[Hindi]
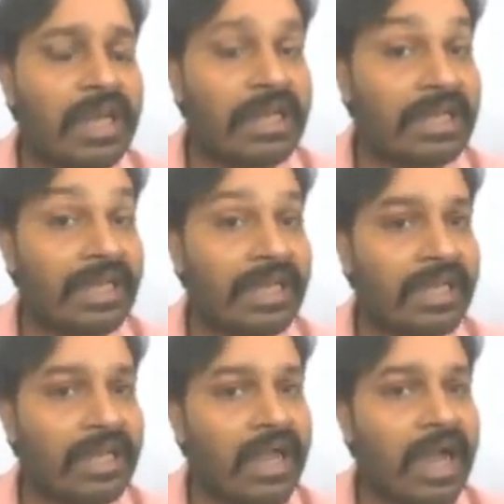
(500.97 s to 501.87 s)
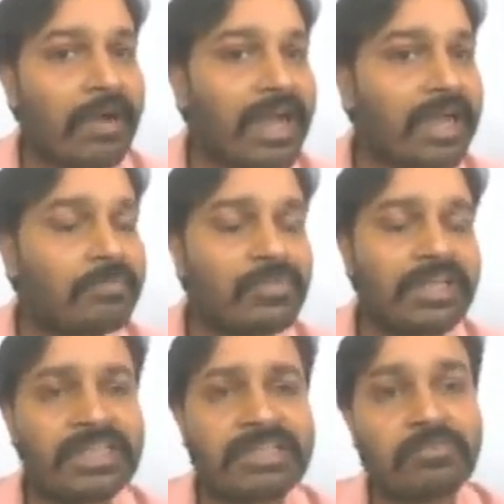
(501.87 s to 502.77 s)
हल्का है अब आगे मुझे
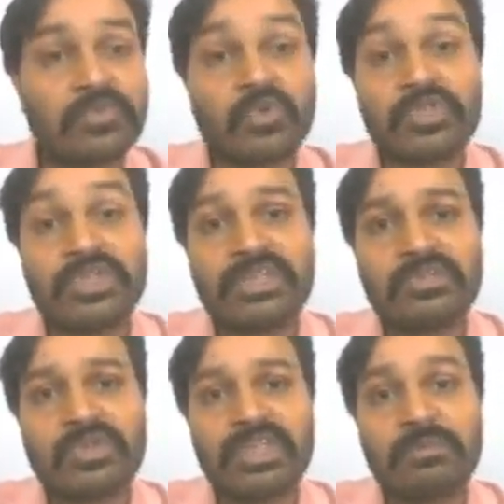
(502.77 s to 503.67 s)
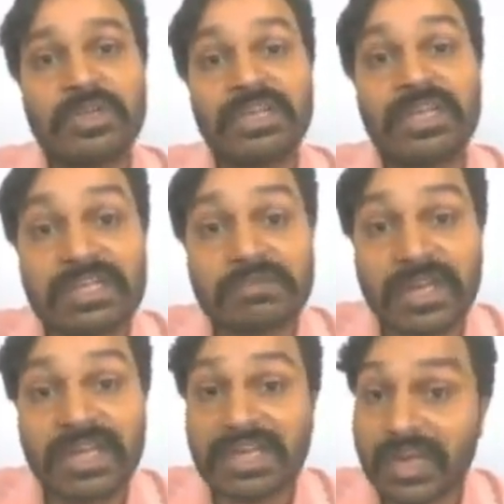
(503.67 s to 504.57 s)
ये सब सोचने की जरूरत नहीं पड़ेगी कि
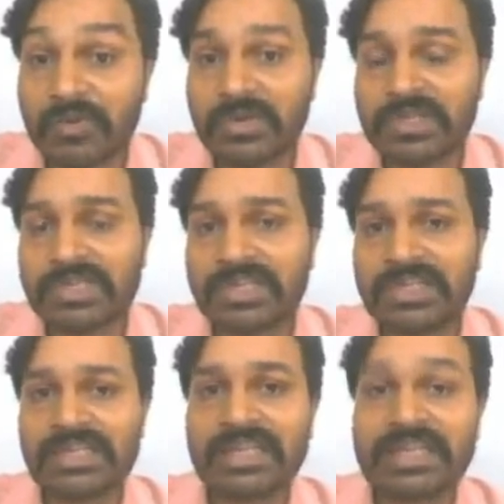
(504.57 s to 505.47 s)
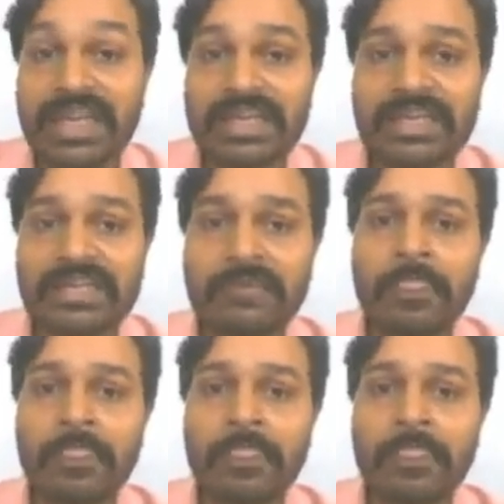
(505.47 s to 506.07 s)
मैंने क्या नोटेशन लिया था क्या किया था